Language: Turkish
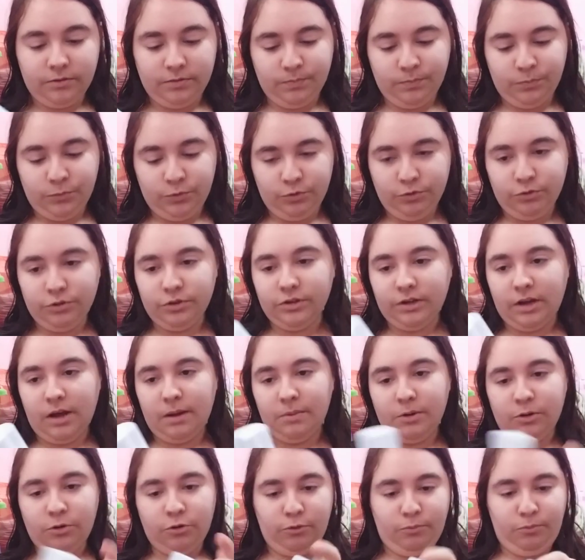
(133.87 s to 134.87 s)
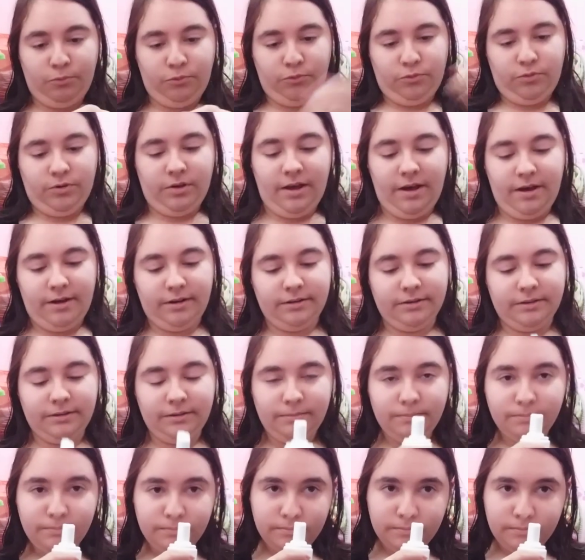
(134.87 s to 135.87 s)
yüz yıkama köpüğü
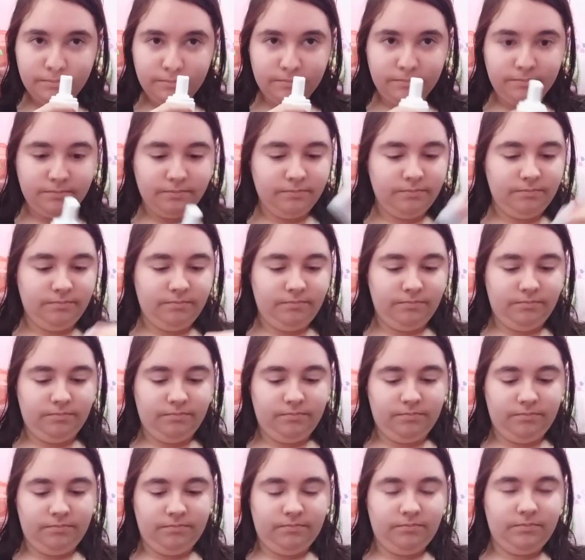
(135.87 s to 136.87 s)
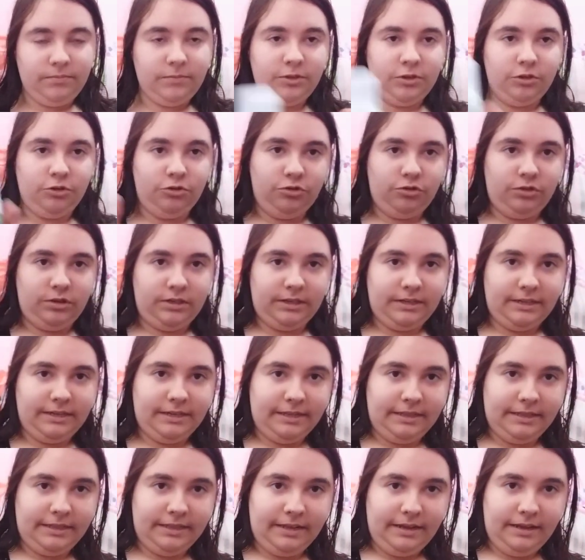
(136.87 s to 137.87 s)
yani. Şu
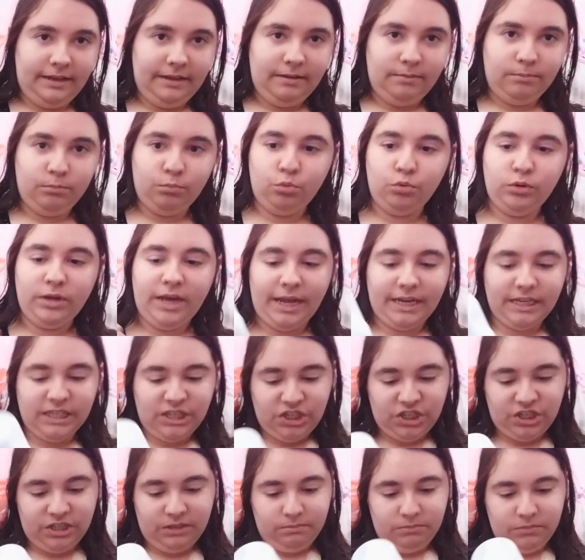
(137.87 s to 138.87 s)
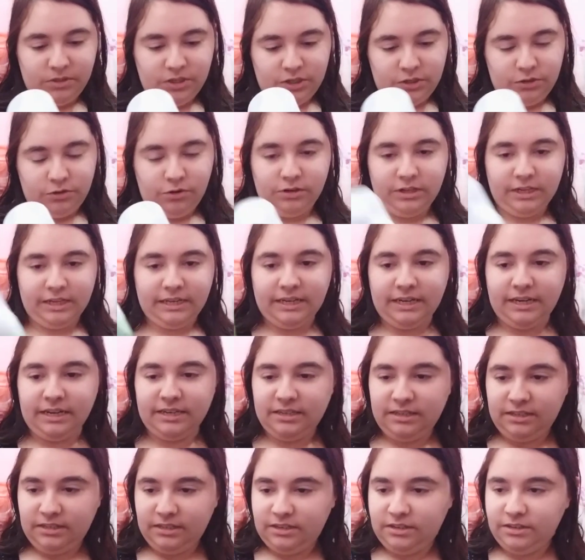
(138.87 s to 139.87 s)
şekilde. Bu yeni çıkmış. Gözenek
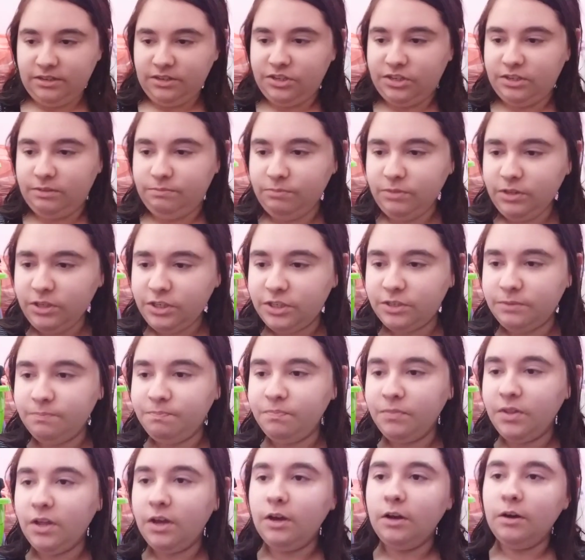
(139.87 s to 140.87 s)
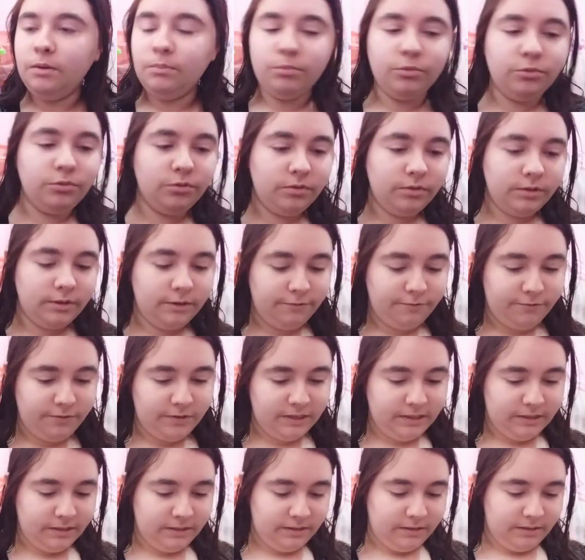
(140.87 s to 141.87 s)
arındırıcıymış. Bunun da
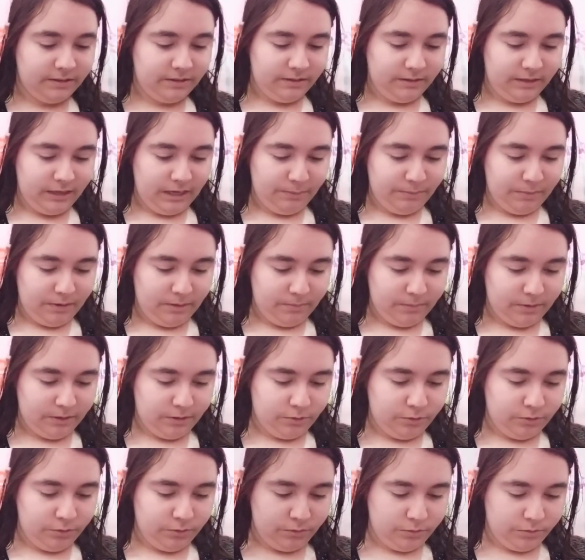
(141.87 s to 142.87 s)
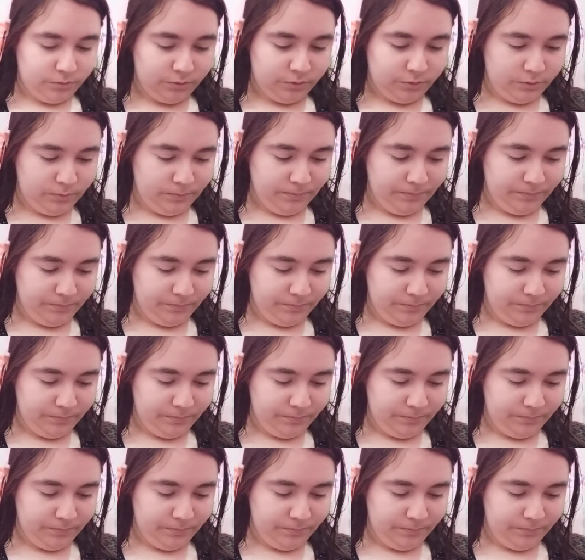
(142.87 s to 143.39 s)
fiyatı hemen bakıyorum.